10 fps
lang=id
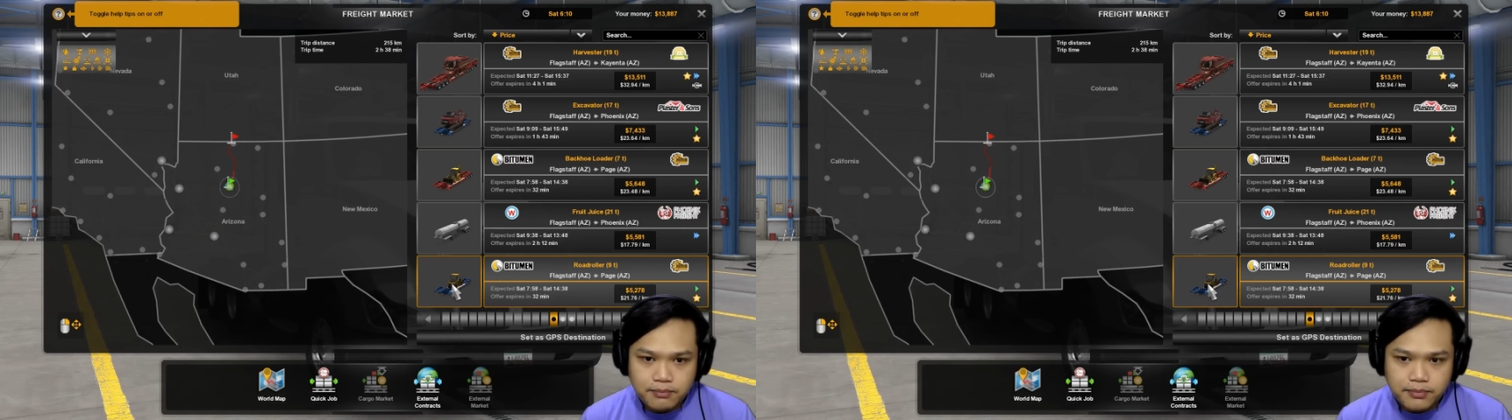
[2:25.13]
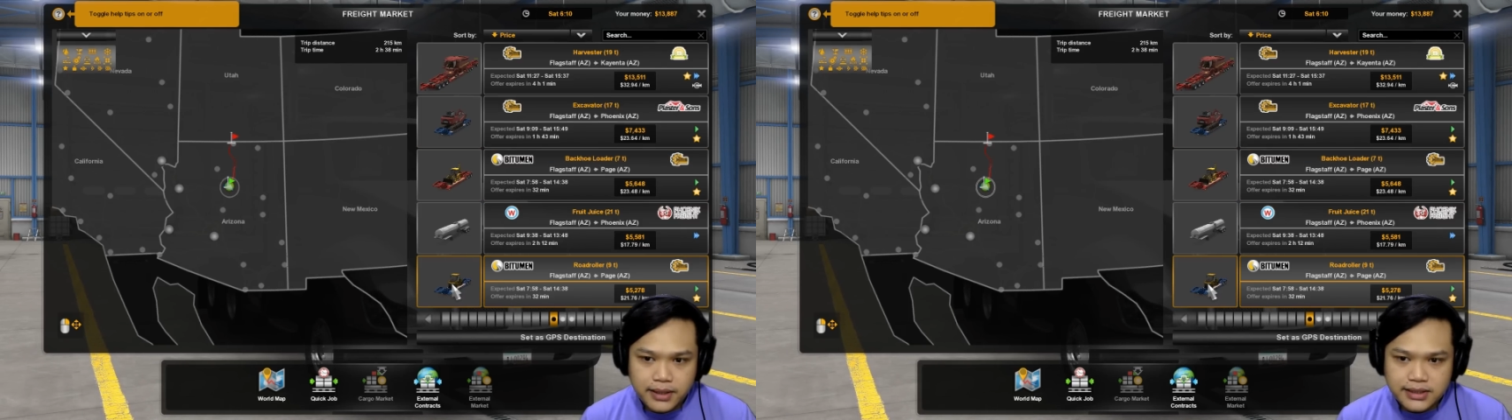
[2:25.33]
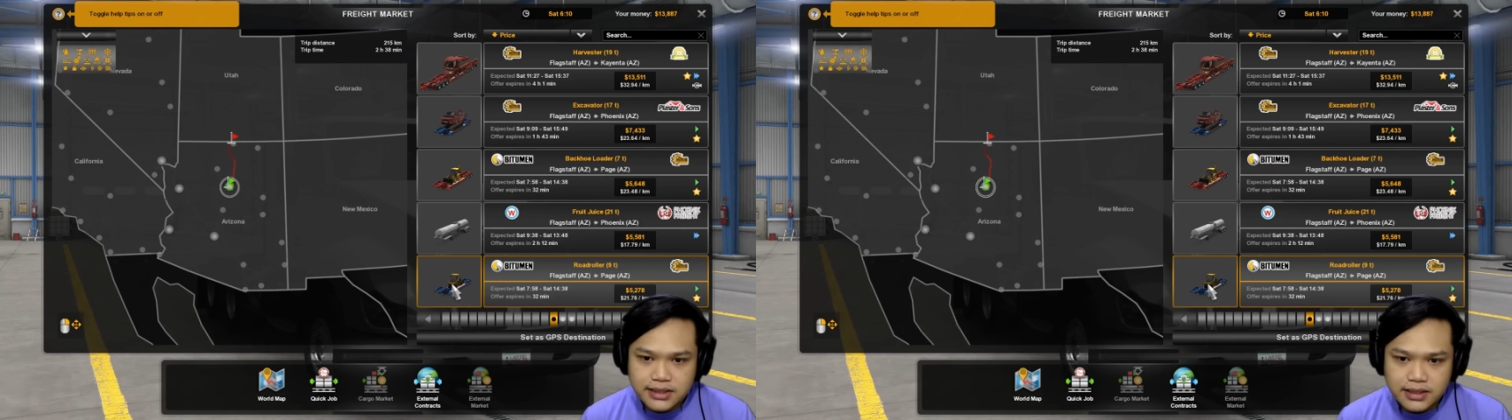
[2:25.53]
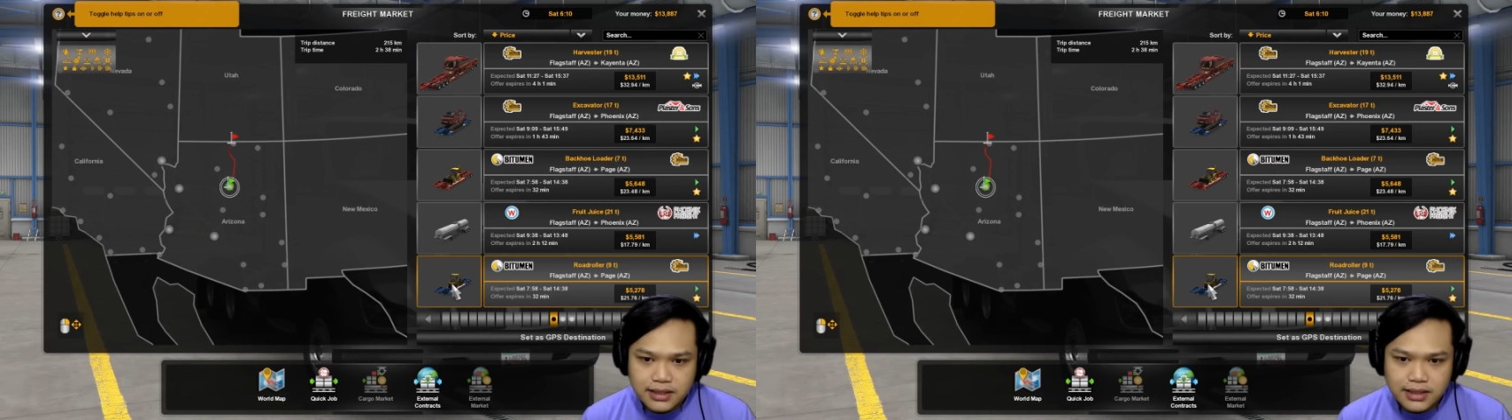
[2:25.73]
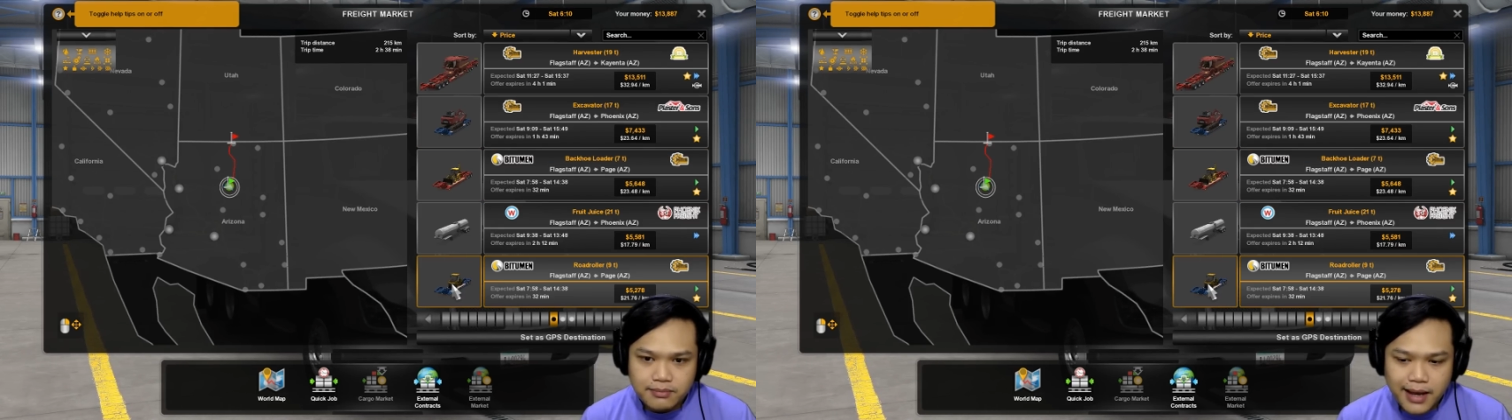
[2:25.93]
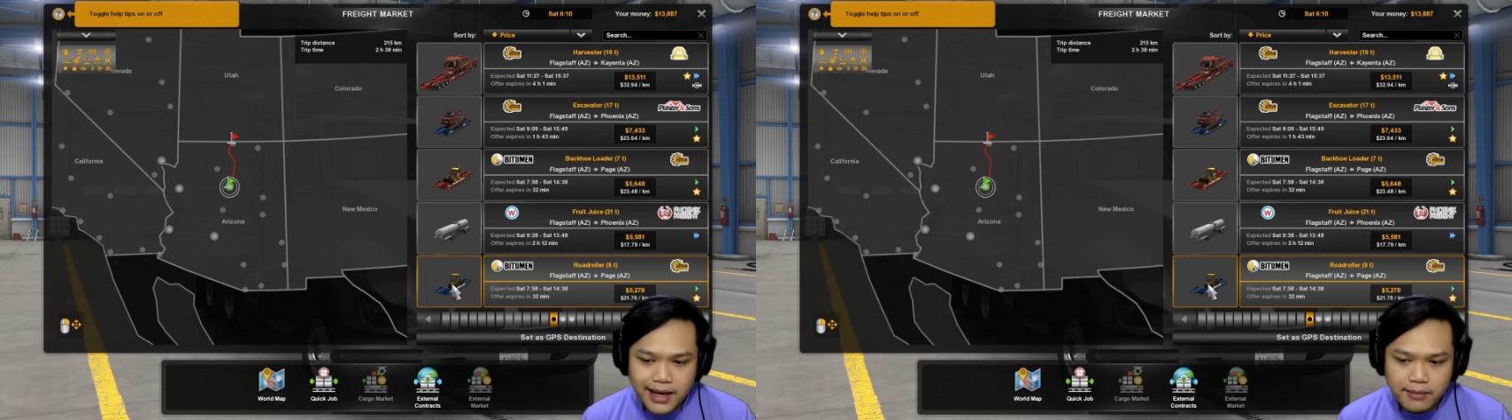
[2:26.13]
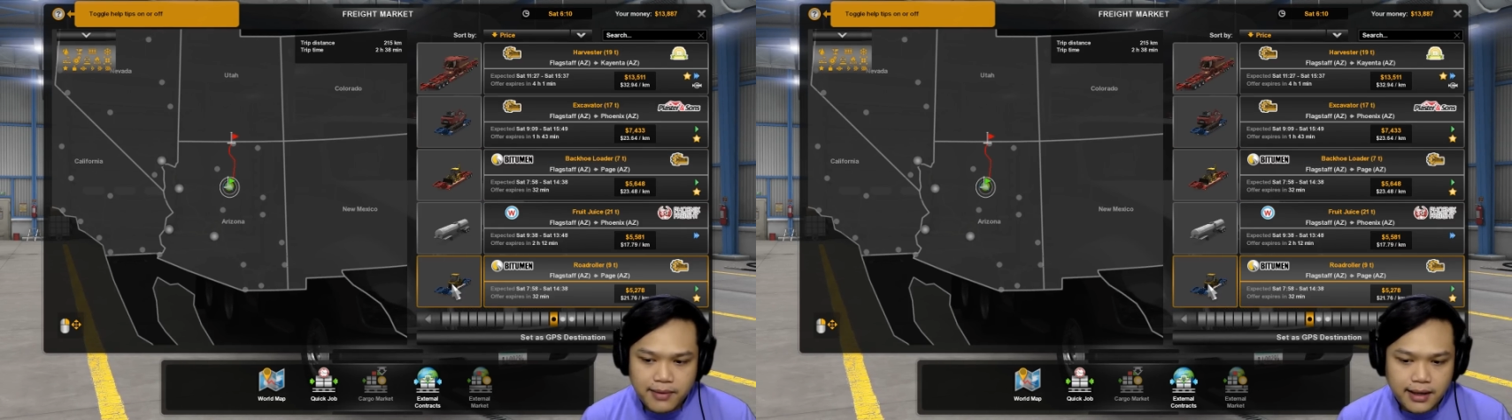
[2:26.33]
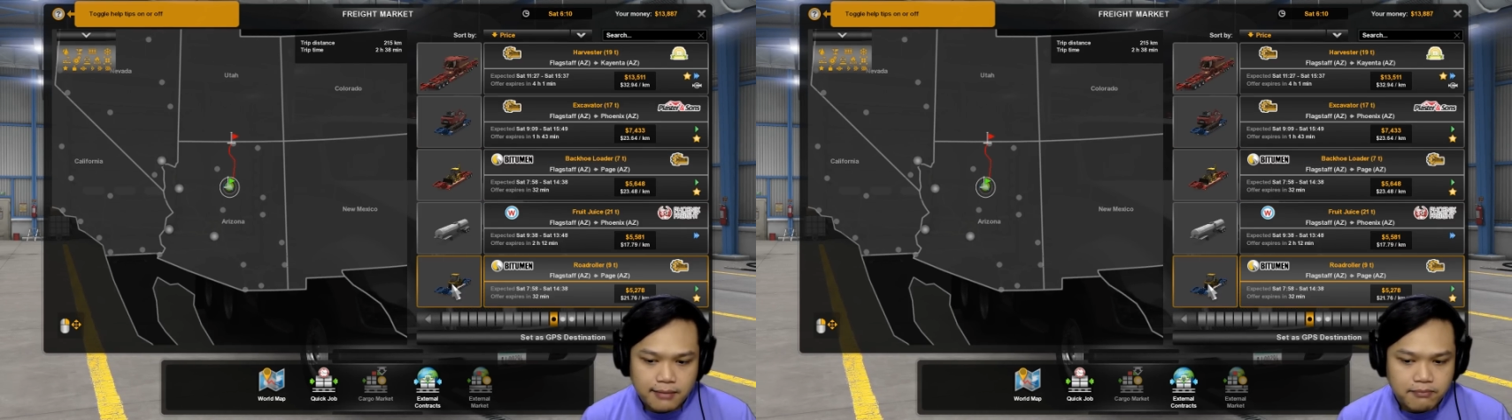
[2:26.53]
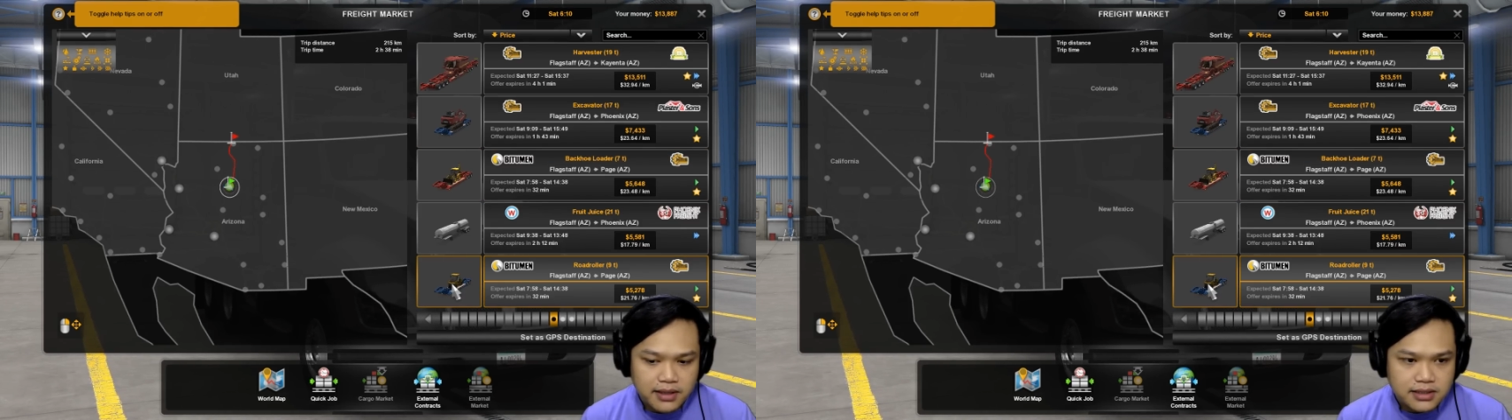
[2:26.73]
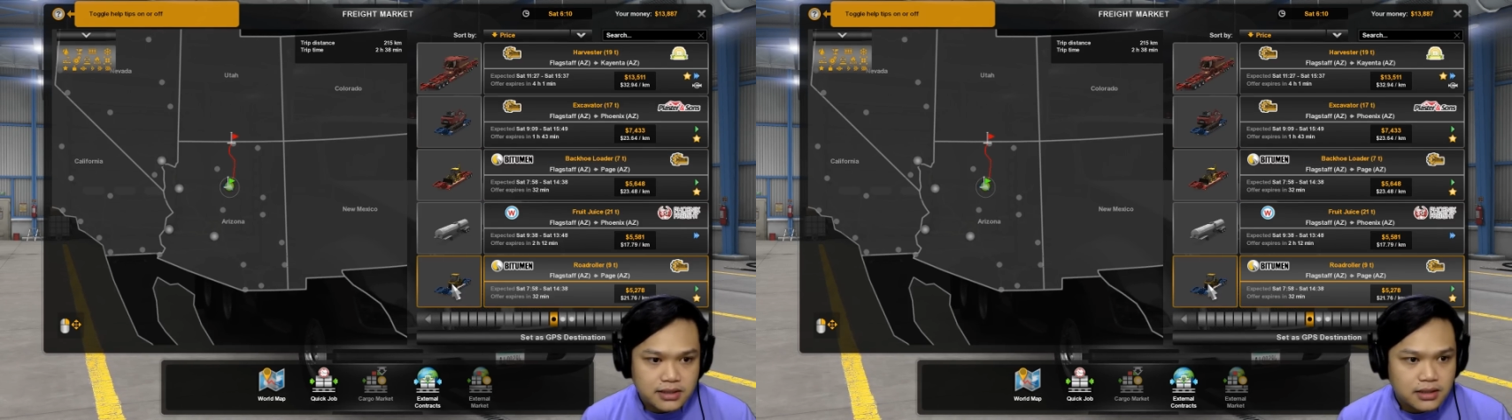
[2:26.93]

page ke page page page.